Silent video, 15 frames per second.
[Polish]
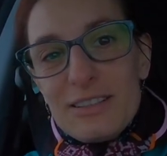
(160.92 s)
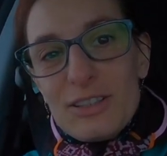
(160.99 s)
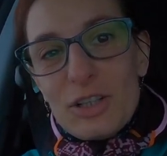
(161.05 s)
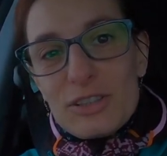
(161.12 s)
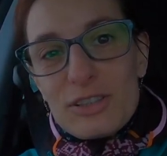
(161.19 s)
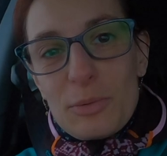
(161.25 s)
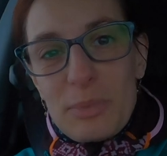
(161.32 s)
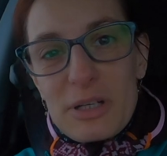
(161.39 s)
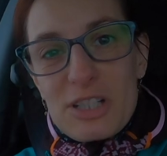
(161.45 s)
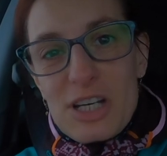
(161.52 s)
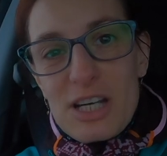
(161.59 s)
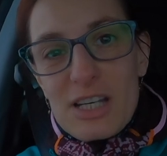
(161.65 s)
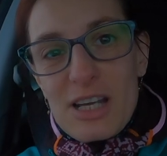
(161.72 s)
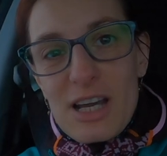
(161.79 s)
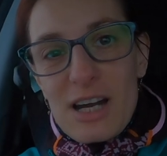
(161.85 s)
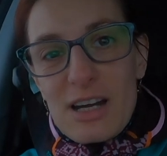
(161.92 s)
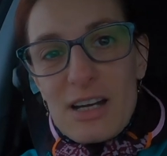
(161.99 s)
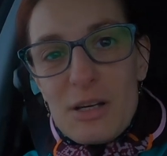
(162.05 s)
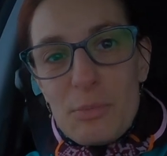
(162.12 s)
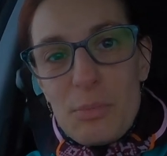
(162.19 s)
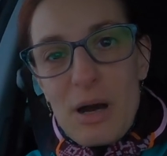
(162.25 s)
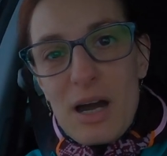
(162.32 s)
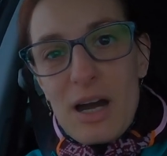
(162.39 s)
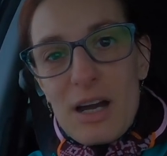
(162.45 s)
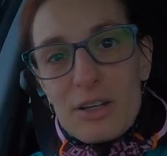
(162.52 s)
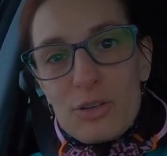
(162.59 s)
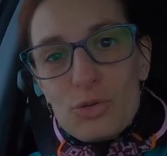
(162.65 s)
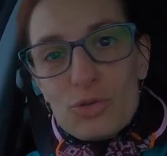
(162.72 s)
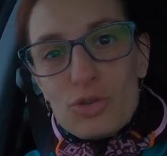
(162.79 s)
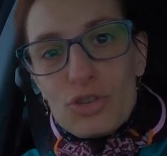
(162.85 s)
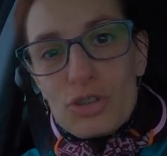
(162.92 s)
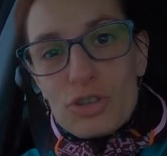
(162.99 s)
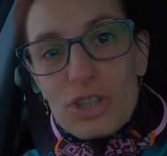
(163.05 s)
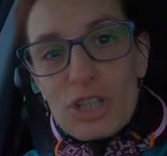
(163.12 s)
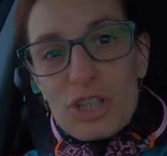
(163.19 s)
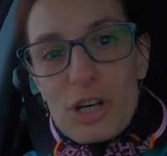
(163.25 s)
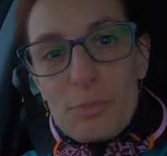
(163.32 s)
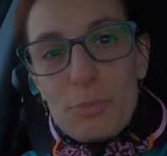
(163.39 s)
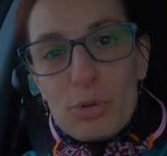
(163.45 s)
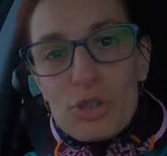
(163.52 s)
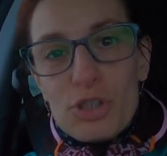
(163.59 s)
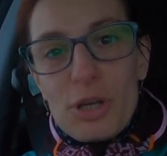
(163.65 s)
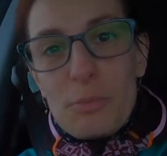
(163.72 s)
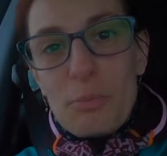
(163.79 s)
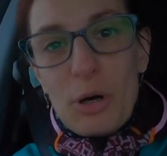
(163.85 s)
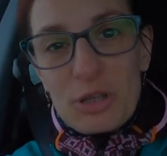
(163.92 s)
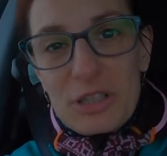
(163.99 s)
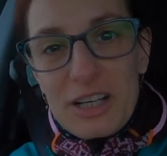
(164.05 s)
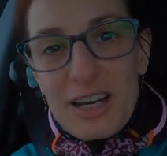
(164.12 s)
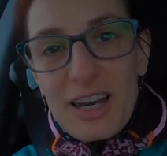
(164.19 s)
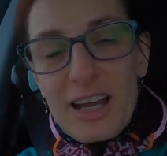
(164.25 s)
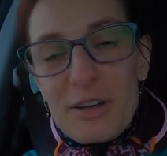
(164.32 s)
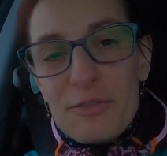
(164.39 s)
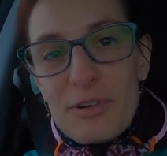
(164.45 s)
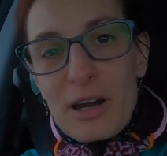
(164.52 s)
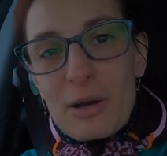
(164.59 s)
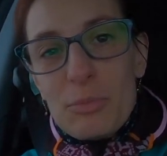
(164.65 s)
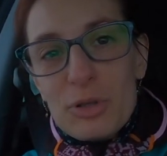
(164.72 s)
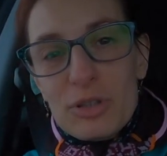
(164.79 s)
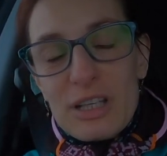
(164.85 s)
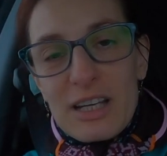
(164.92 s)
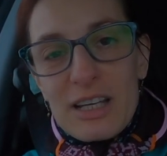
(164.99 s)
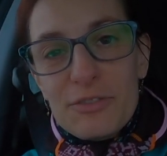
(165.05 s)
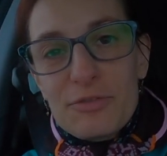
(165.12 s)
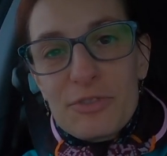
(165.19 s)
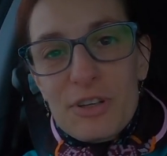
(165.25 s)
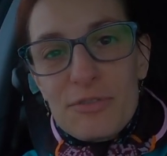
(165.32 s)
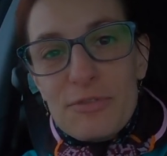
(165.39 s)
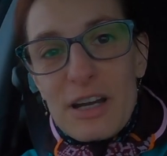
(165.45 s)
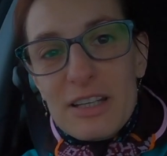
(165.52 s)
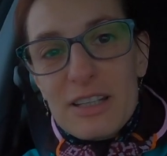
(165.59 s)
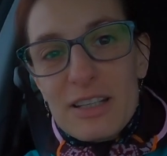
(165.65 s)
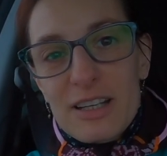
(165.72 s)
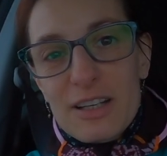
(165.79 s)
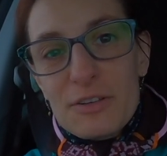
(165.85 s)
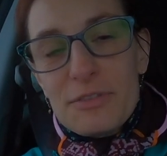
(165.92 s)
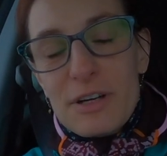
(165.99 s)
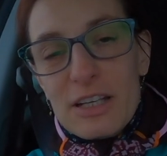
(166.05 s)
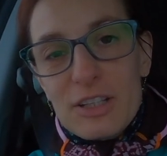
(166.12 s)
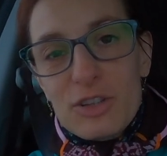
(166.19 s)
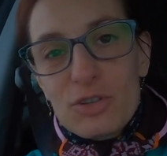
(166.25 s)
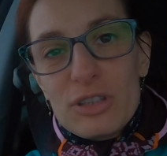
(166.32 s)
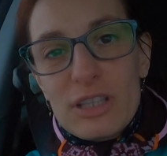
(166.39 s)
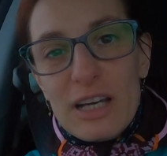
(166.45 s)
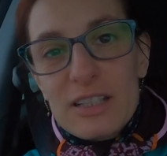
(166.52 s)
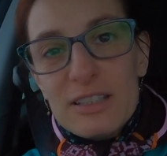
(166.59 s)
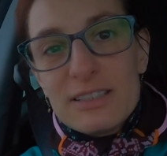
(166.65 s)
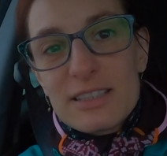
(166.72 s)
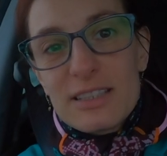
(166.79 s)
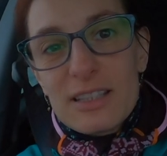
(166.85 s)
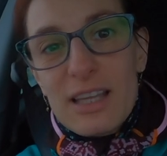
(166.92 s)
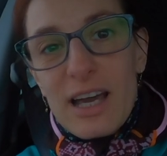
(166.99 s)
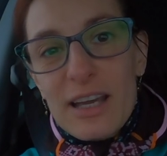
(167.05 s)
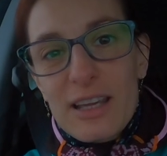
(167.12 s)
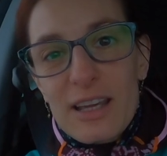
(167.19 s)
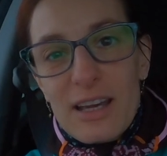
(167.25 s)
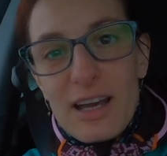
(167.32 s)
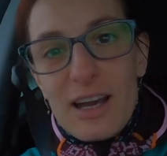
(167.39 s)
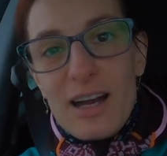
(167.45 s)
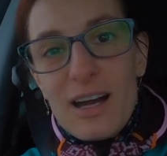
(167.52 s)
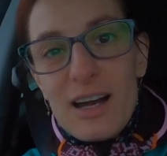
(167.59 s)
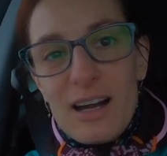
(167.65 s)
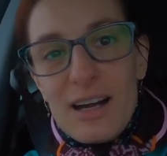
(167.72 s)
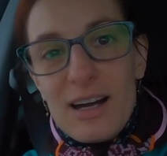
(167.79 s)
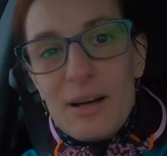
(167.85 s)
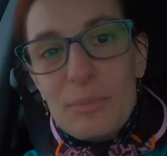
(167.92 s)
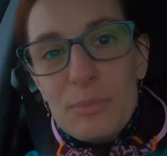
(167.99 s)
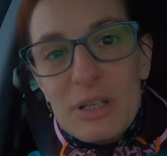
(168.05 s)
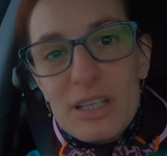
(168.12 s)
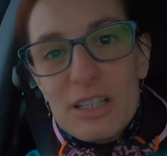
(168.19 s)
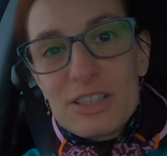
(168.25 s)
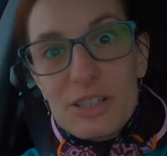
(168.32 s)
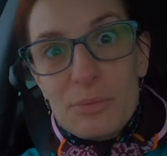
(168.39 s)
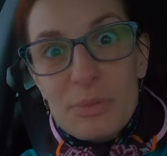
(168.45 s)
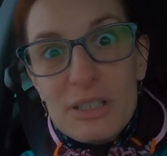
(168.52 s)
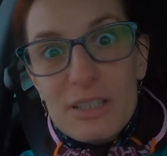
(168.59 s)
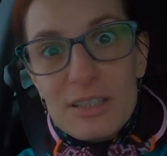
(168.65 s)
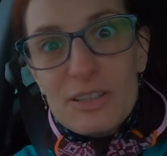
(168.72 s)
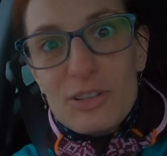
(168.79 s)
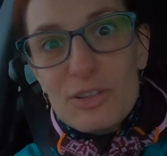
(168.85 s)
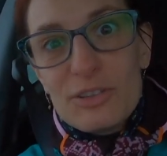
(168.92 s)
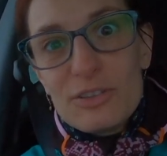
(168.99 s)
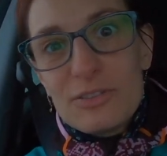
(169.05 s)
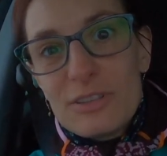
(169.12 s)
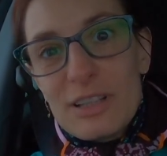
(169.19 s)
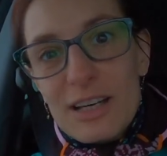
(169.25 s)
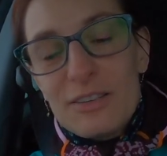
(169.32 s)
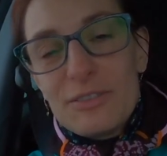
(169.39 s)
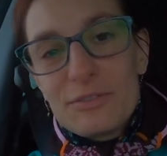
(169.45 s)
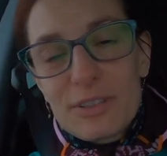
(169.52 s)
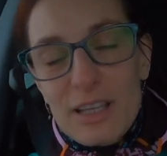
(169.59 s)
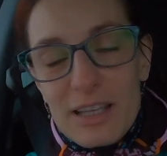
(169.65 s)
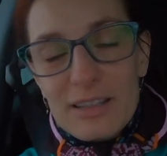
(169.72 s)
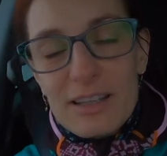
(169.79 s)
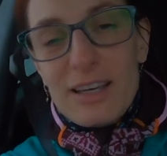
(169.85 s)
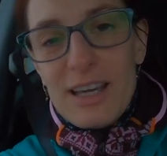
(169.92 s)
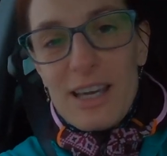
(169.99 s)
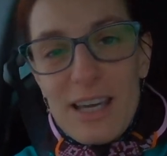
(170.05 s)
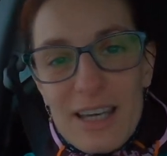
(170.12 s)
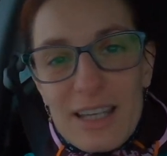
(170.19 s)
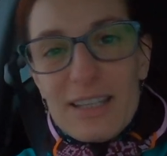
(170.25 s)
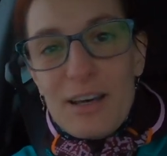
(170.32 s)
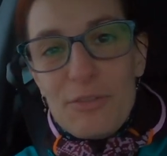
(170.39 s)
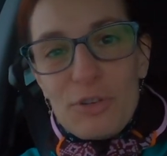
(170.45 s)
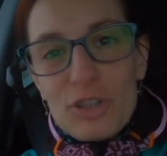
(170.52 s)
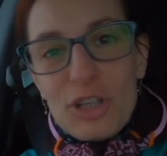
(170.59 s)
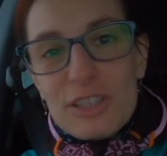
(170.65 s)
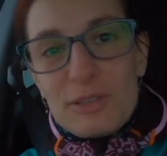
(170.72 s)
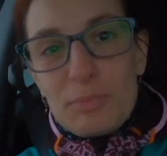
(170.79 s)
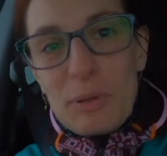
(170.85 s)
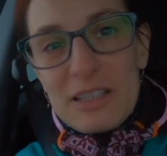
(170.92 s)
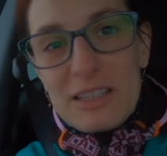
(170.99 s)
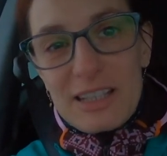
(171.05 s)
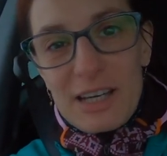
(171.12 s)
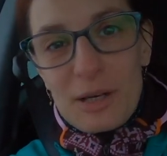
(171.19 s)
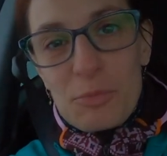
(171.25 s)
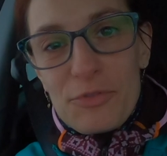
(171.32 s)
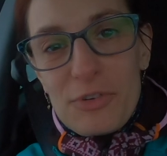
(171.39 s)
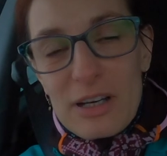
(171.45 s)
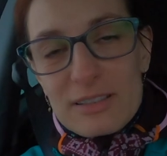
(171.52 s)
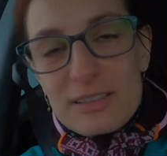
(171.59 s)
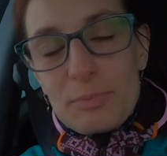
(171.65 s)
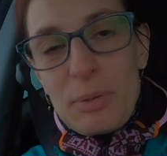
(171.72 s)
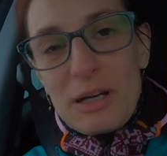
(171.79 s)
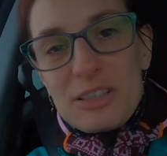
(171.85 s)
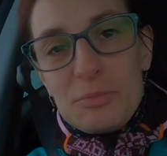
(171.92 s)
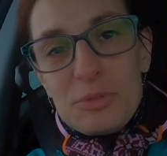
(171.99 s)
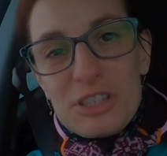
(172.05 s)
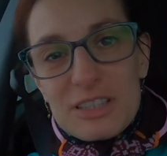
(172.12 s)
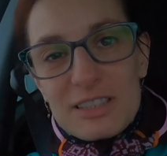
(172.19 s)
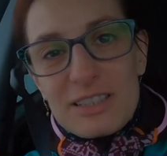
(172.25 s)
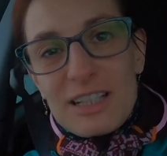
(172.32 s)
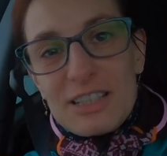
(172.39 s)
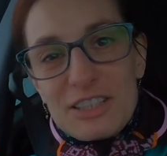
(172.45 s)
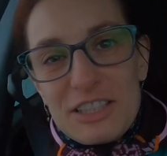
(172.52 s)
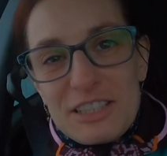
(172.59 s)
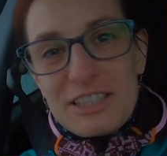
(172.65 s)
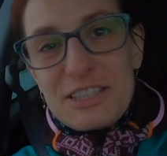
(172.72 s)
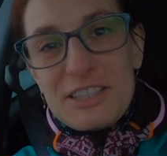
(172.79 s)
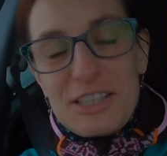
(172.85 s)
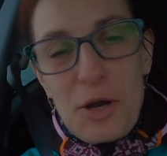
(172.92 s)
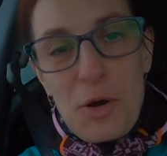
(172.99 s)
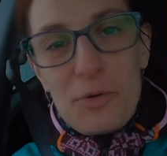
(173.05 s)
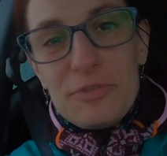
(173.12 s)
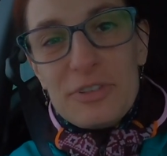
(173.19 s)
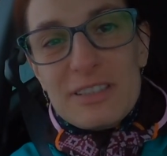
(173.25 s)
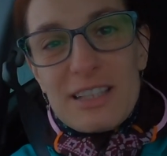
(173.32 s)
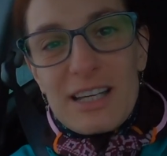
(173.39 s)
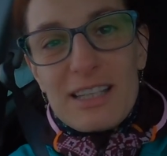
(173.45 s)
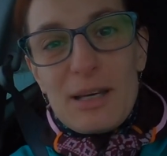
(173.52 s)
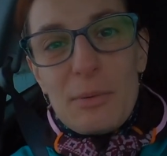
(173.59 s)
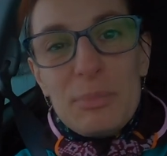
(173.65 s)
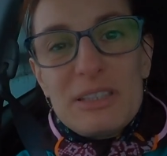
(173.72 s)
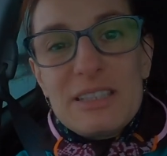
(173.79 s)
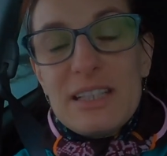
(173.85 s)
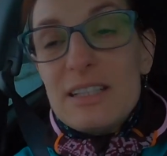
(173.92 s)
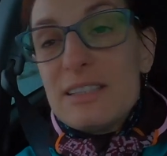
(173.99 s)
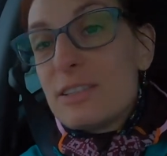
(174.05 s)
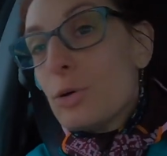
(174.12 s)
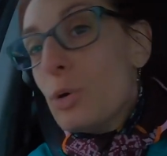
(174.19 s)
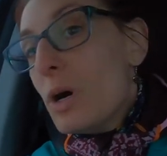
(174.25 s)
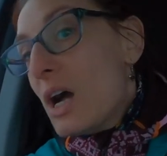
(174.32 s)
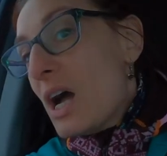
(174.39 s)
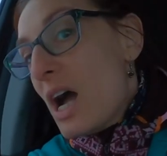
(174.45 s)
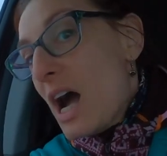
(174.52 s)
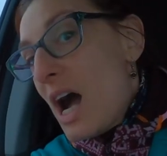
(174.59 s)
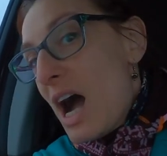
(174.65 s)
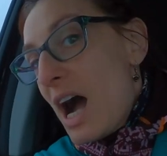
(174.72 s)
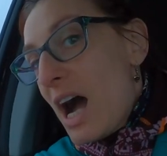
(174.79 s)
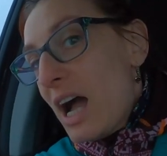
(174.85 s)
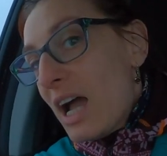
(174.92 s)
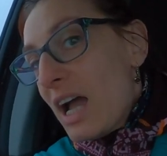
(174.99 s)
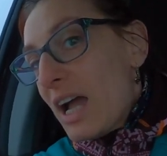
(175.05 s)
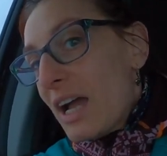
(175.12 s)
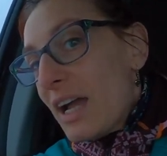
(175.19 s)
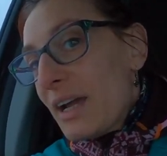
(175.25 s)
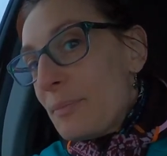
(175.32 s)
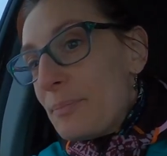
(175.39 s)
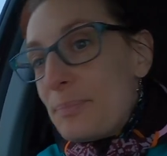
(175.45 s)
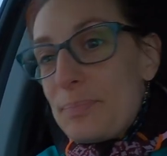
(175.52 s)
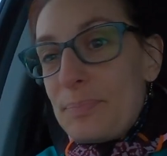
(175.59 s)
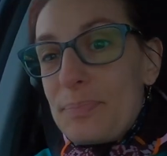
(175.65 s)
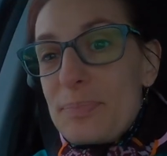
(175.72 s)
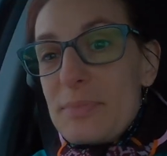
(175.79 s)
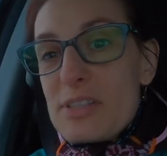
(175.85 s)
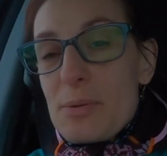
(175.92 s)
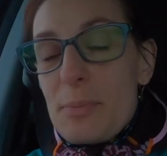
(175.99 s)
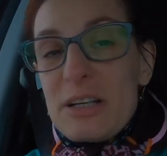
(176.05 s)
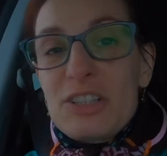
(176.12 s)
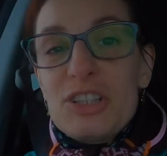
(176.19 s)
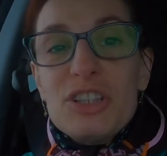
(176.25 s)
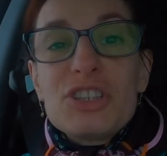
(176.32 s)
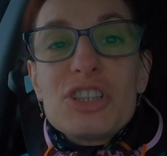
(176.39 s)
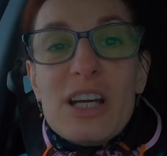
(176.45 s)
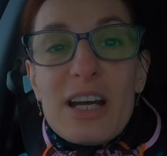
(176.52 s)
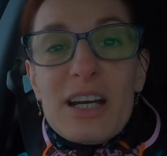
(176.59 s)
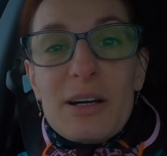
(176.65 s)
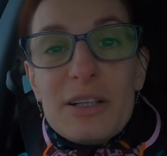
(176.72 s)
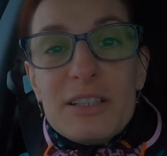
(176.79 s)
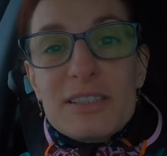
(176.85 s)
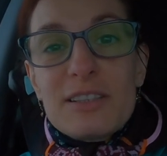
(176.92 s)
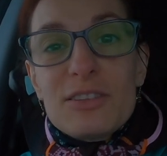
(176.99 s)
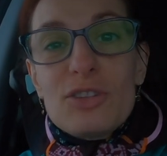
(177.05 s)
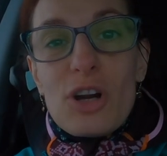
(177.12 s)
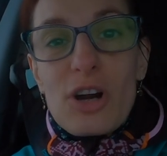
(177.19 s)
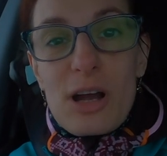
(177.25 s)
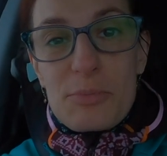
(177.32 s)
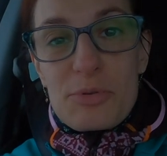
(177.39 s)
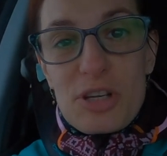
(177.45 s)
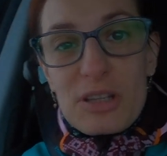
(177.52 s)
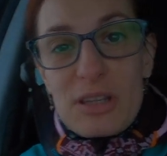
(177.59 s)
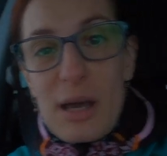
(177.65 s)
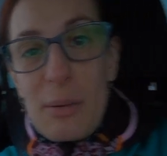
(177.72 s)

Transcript: do zobaczenia chyba już troszeczkę później po tych live'ach, bo takie wgrywanie, nagrywanie to i tak nic nie daje, a my jedziemy no, na ten na wodospad. Tak jak mówiłam, spać mi się strasznie zachciało, więc gadam bez sensu. Eee, zobaczcie jeszcze jaka jest droga przed